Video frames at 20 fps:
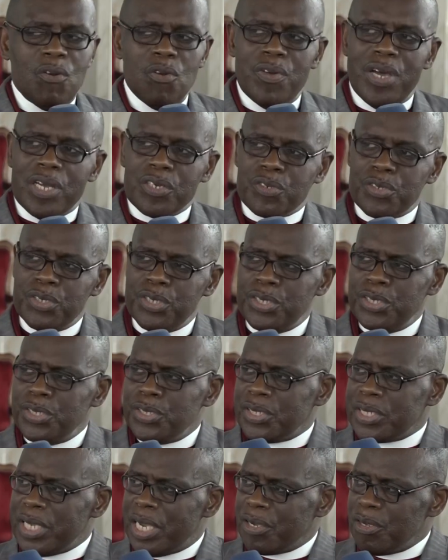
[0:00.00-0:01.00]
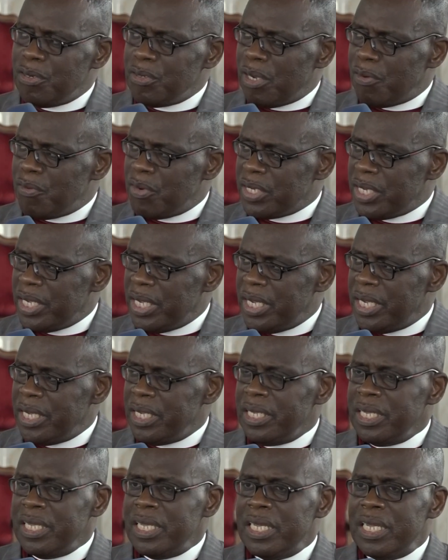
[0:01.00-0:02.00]
l'ouverture, c'est que nous avons
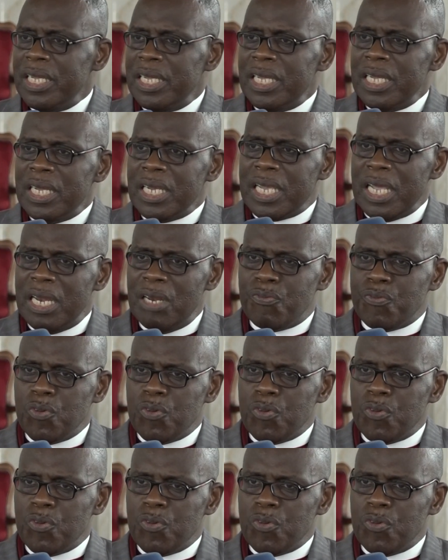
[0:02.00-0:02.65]
dit qu'il